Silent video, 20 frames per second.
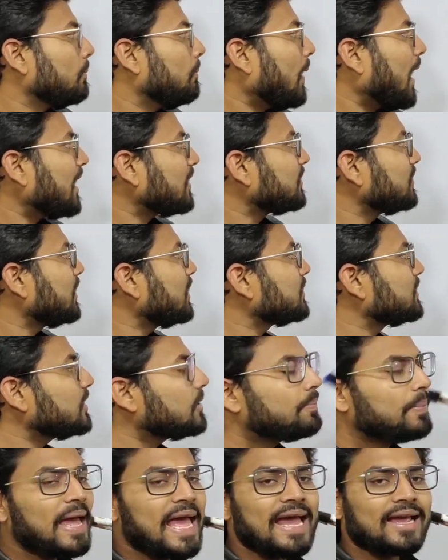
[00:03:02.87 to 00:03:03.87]

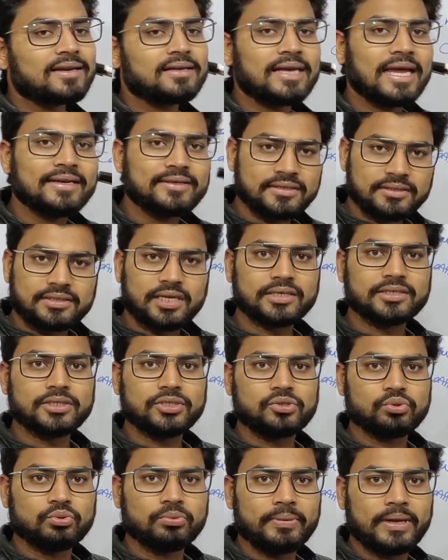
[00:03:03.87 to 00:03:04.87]
पार्टनरशिप एक्ट
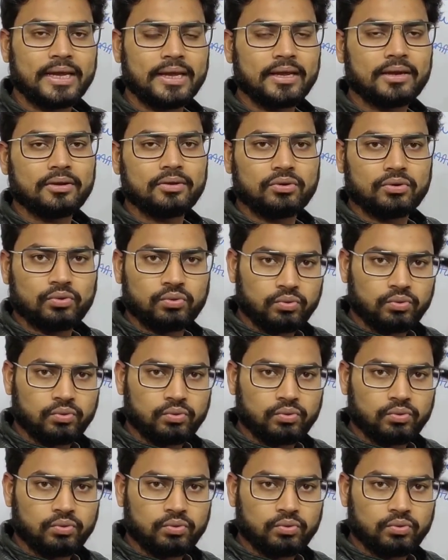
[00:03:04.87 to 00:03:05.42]
1932 में